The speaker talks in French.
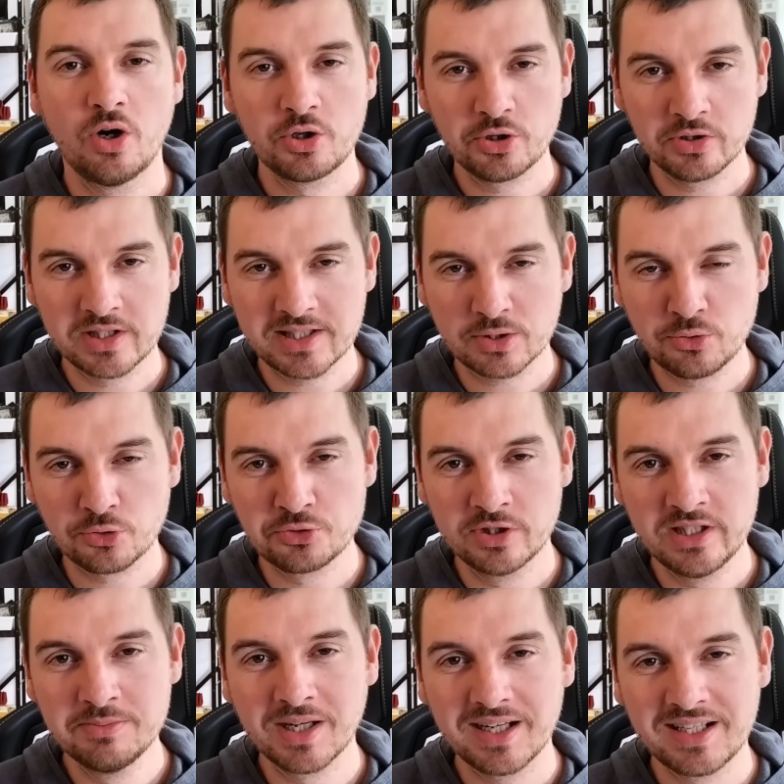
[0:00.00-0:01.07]
Encore une carte course
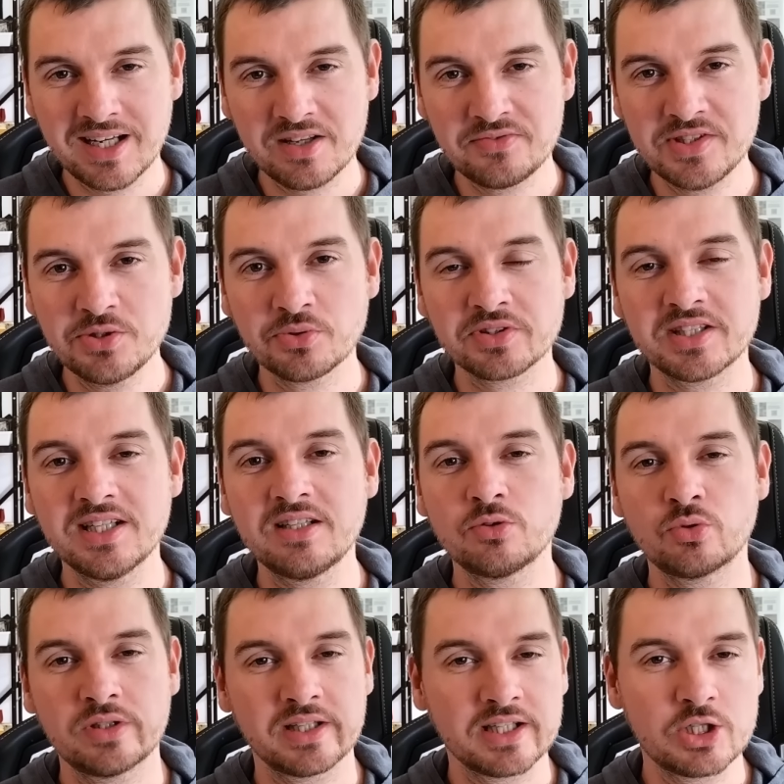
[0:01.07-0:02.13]
libre, la vision d'aigle,
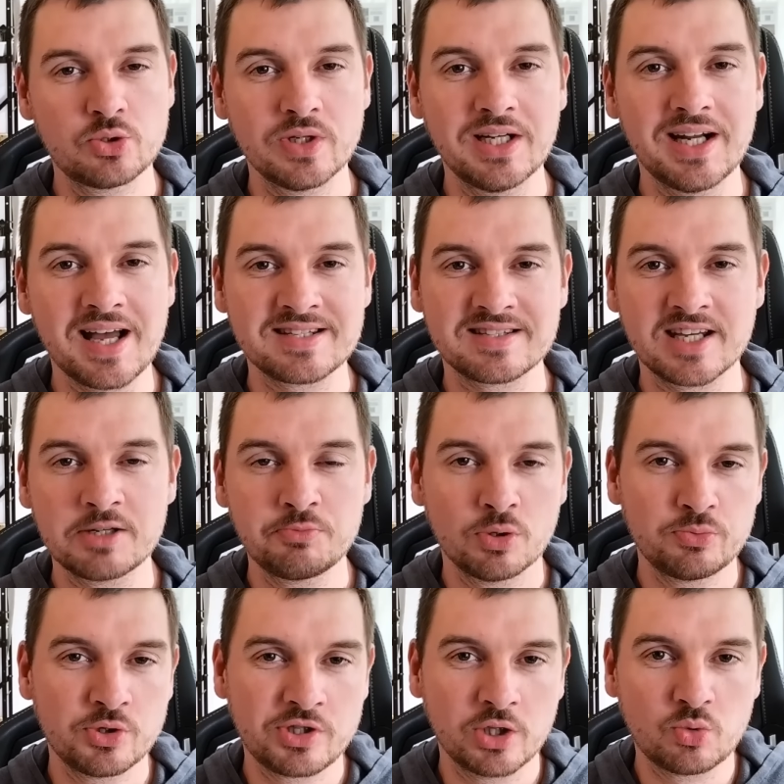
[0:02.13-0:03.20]
donc un rituel à 5 pour
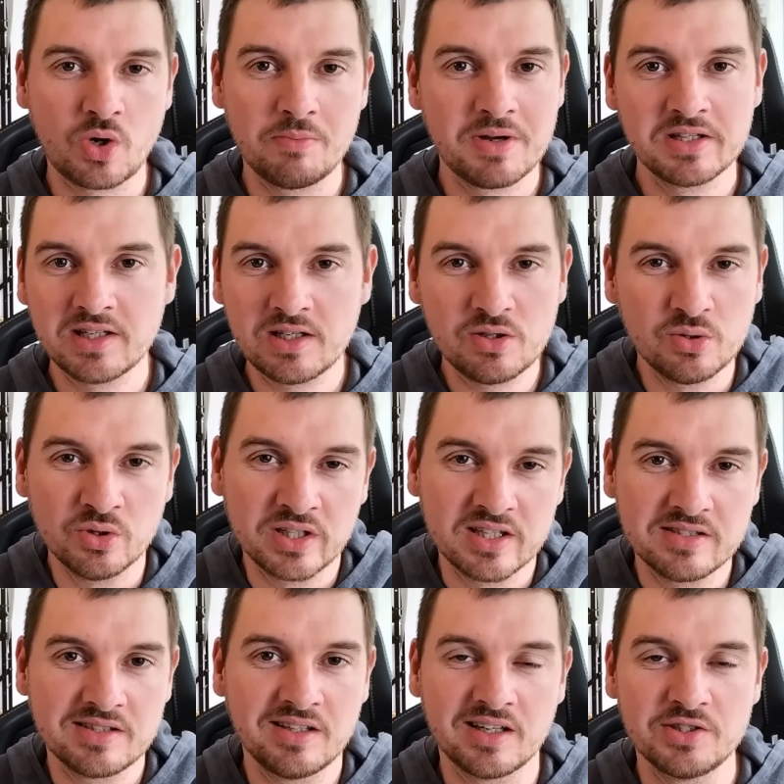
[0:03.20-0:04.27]
chez 3 mana, ok,
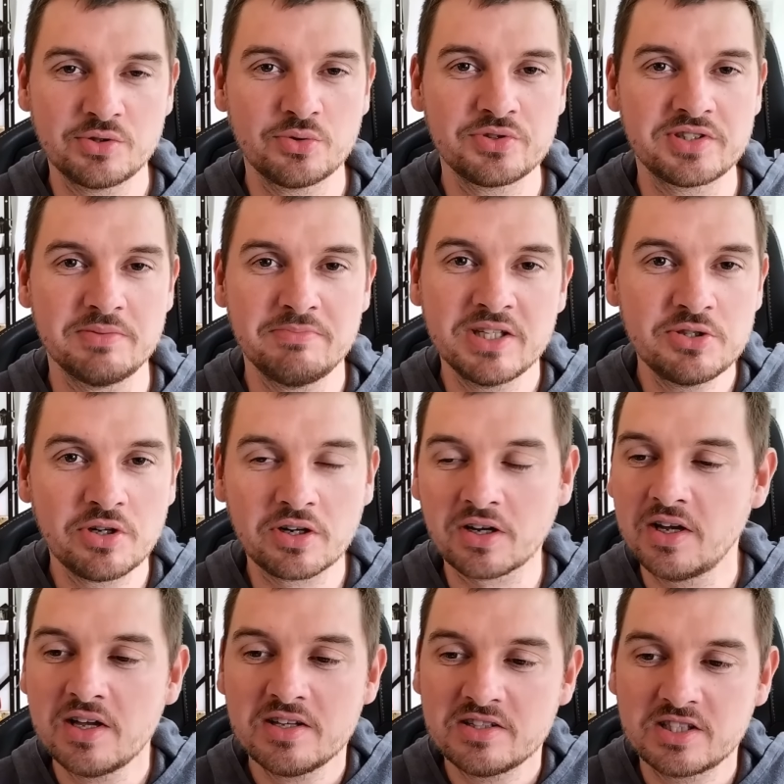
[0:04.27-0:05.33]
c'est le ratio, c'est médiocre,
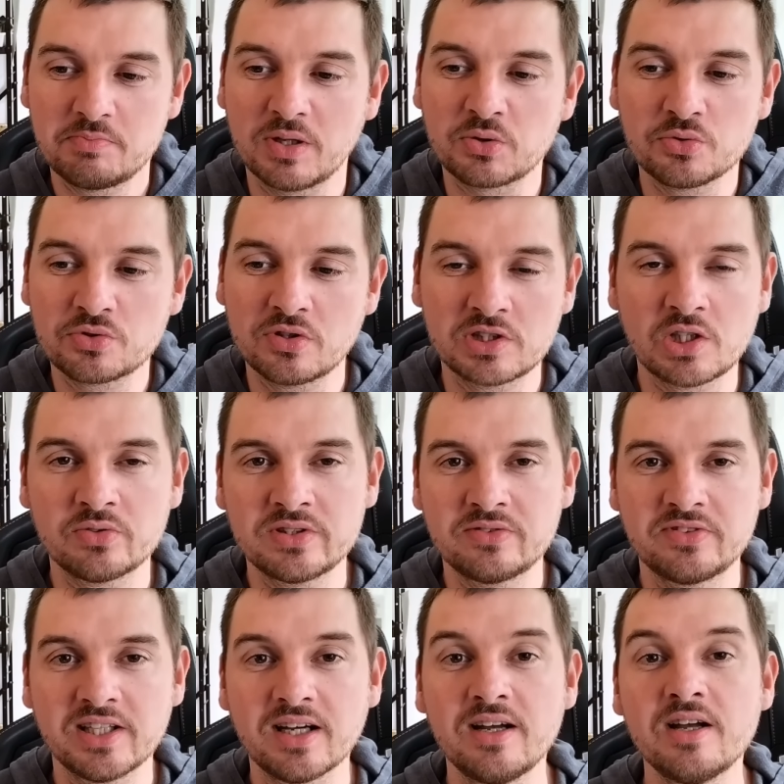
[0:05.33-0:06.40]
c'est pas trop ce que tu as envie de
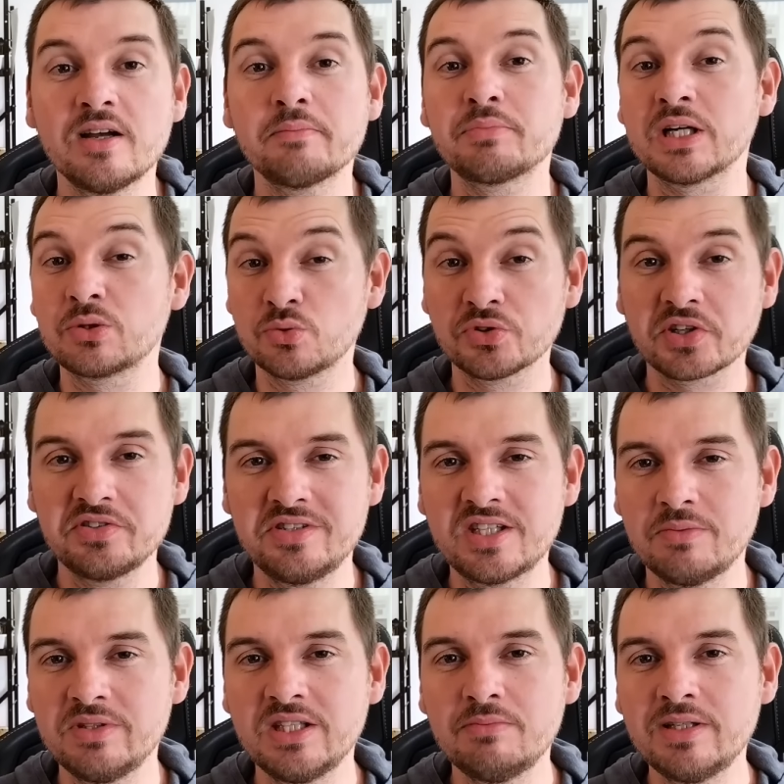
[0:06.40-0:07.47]
faire. Par contre, si tu as
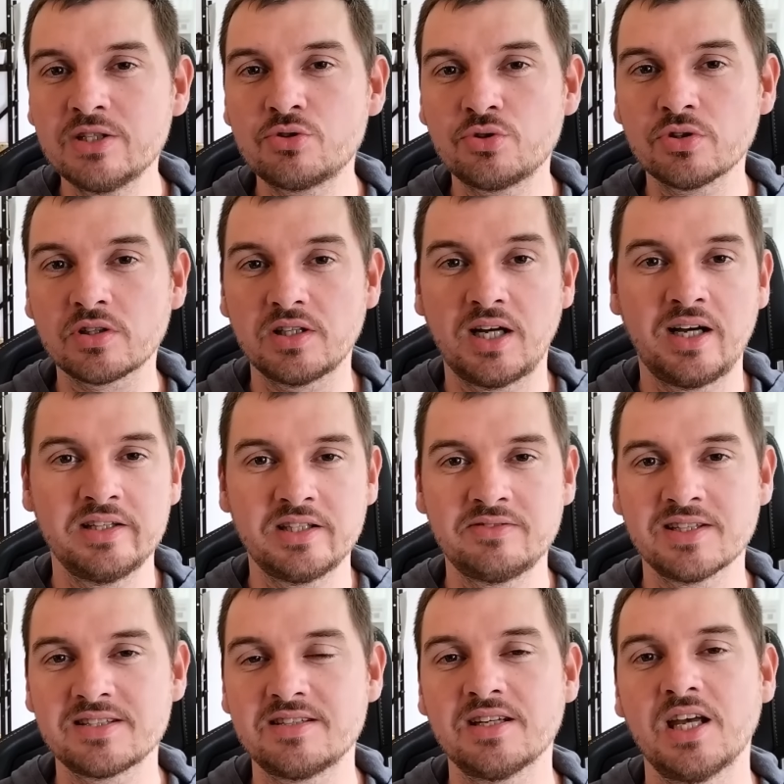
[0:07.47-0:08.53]
mis des blessures à un
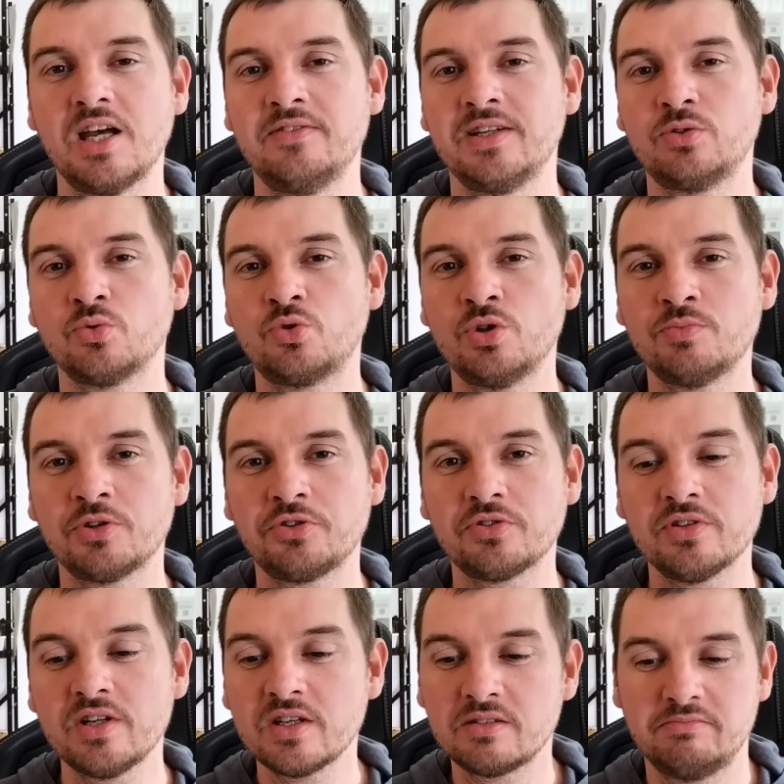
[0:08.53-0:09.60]
adversaire avec ton commandant,
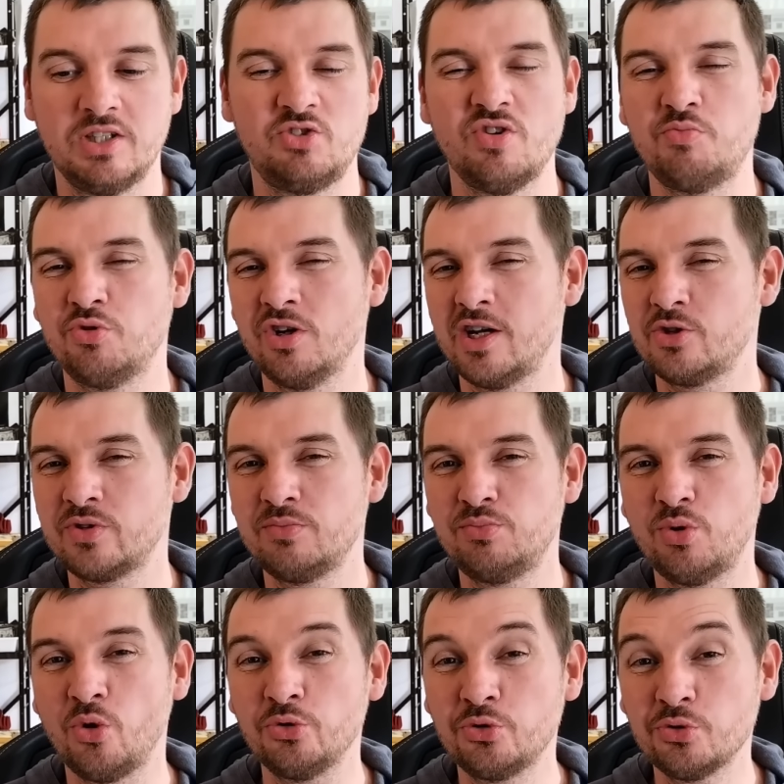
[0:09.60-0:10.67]
bah, tu vas pouvoir la jouer
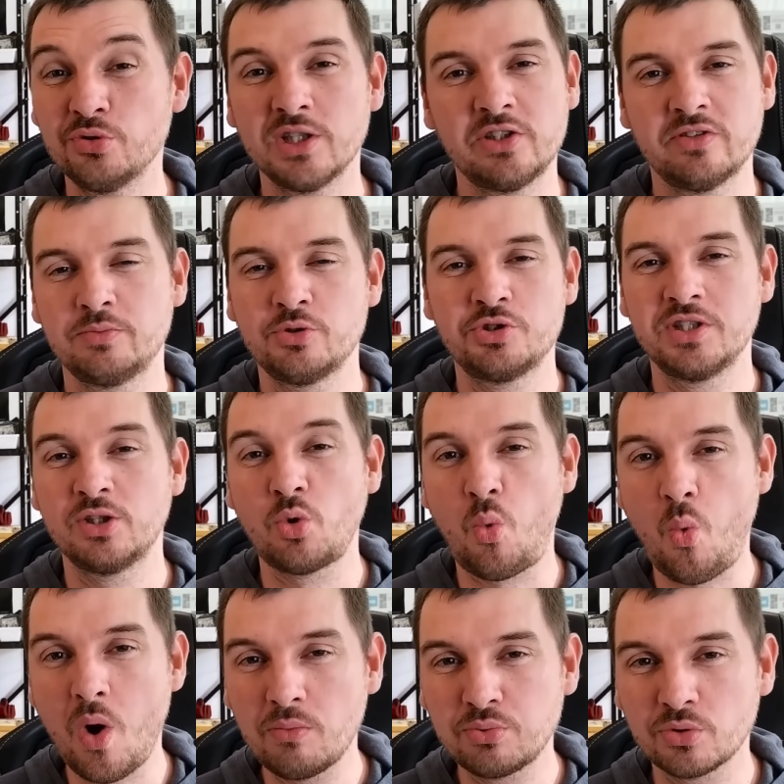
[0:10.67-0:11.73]
pour 2, tu vas piocher
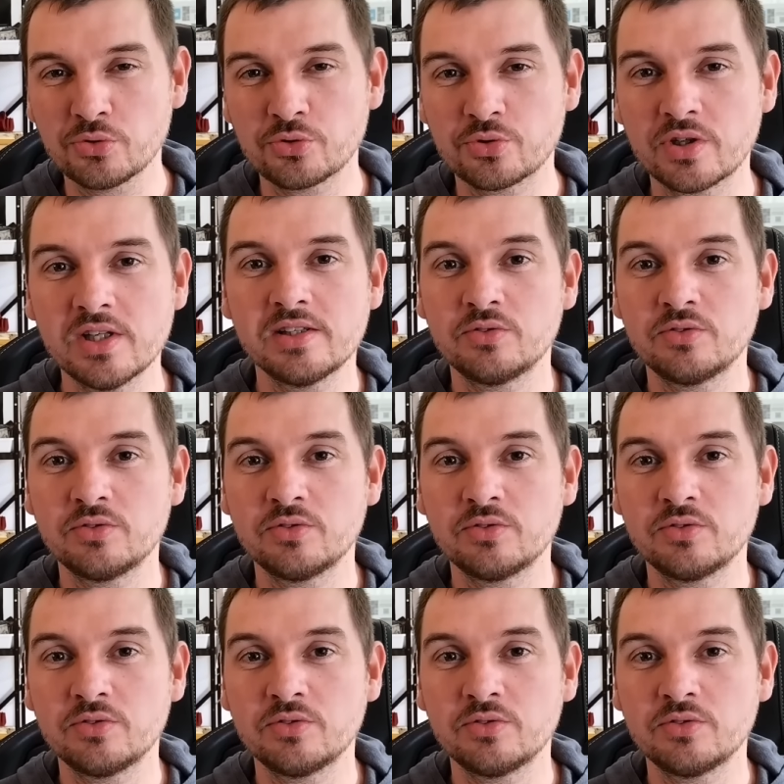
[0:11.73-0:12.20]
3 pour 2.